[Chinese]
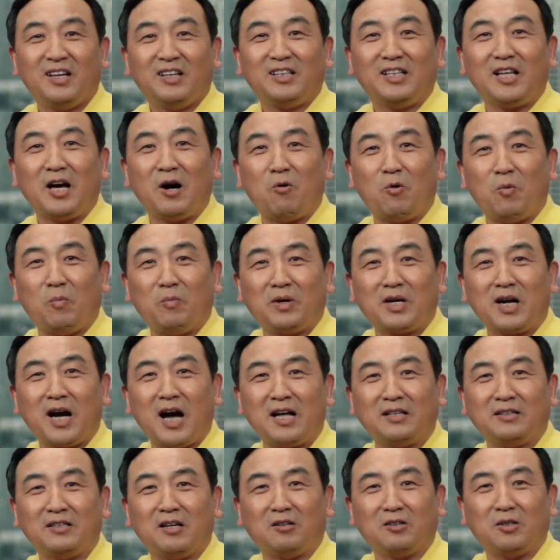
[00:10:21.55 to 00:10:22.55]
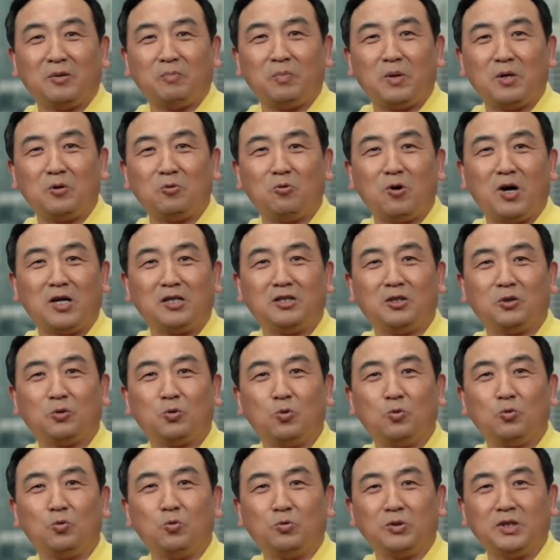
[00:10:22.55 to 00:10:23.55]
那我们看到的，甭管是
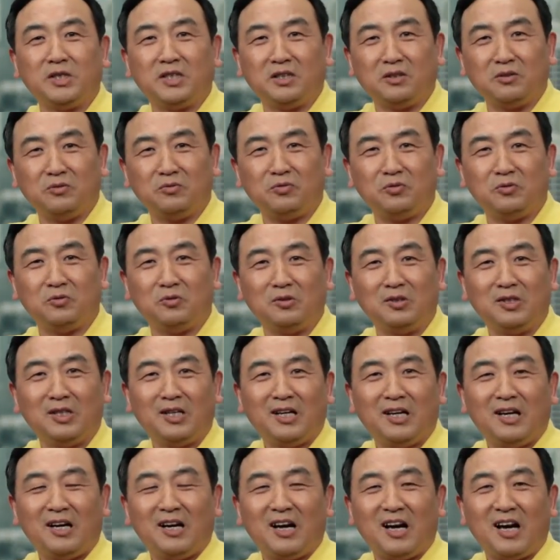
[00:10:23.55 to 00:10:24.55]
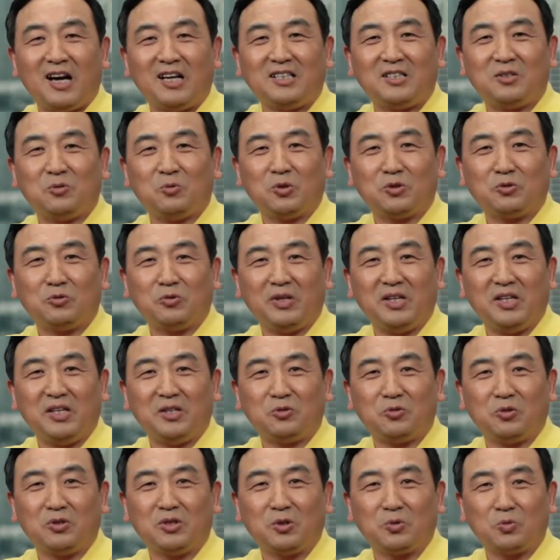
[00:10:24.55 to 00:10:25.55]
公共情妇，还是我嘴里
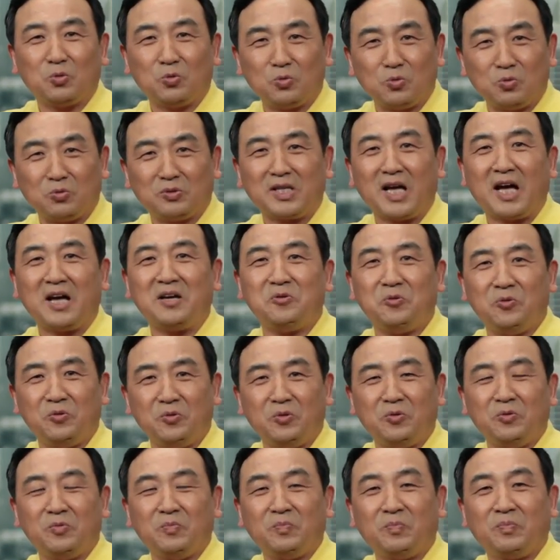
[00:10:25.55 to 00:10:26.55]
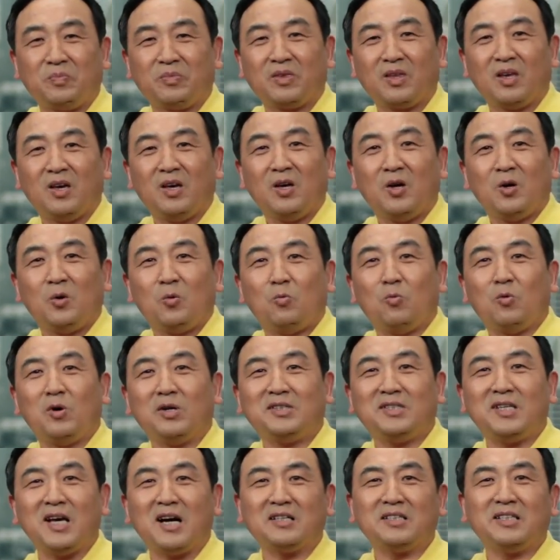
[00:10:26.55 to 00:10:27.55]
说的公共痰盂，
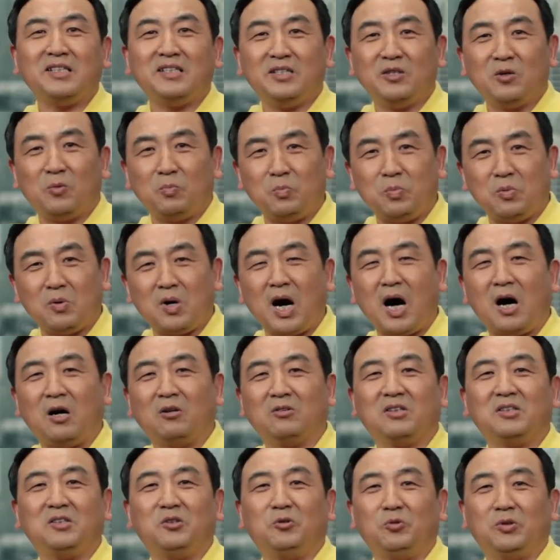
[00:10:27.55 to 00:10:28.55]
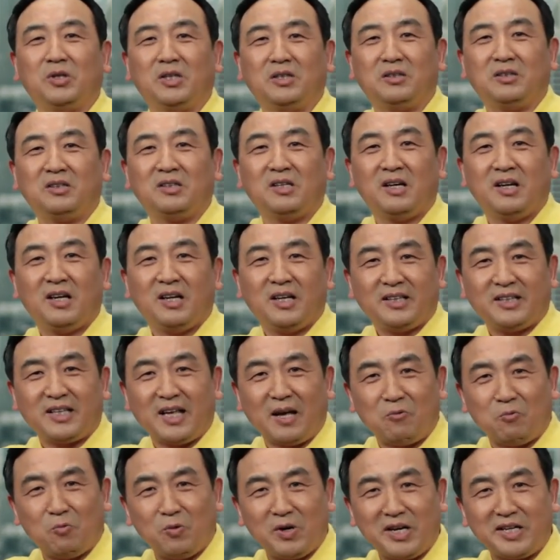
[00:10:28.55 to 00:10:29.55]
我相信有不好的女人，
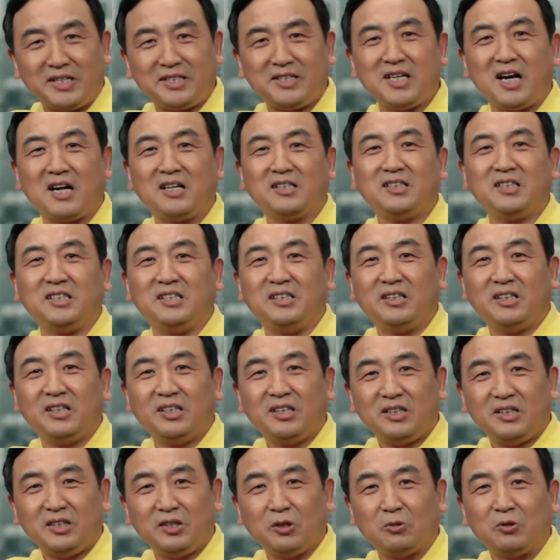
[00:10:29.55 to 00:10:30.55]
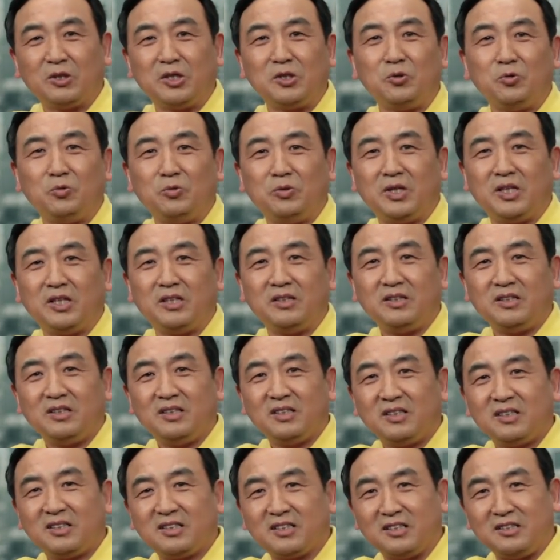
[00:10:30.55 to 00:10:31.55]
但我也相信有的女人
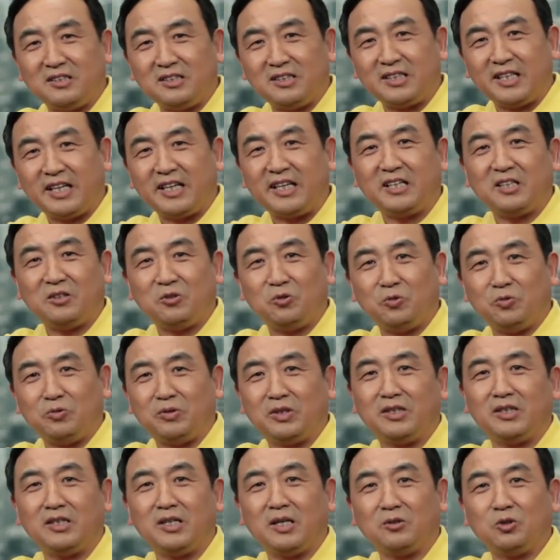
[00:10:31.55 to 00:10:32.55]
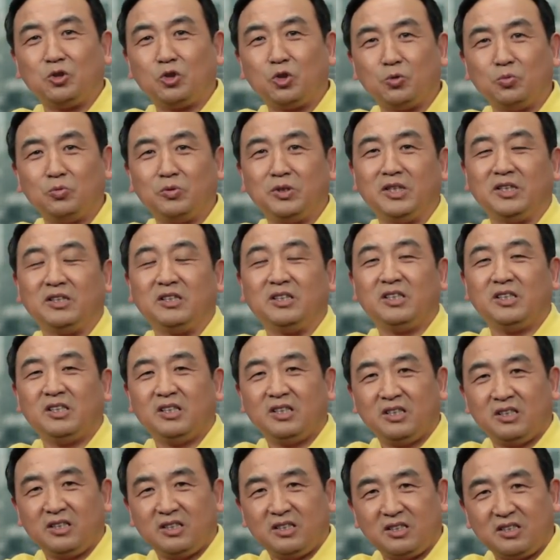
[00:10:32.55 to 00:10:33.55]
跟这个女人的处境。
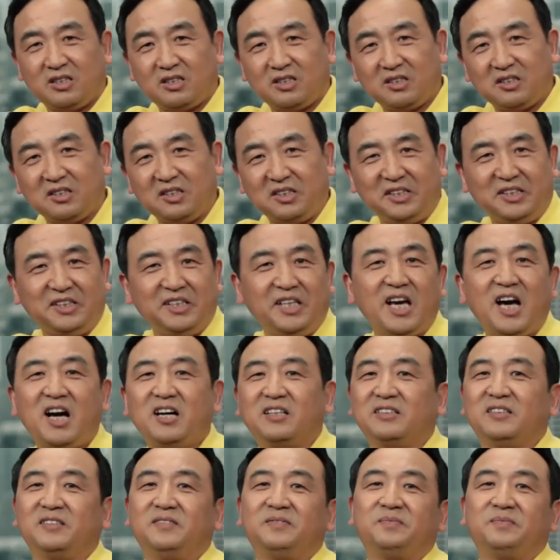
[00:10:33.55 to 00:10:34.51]
是一样。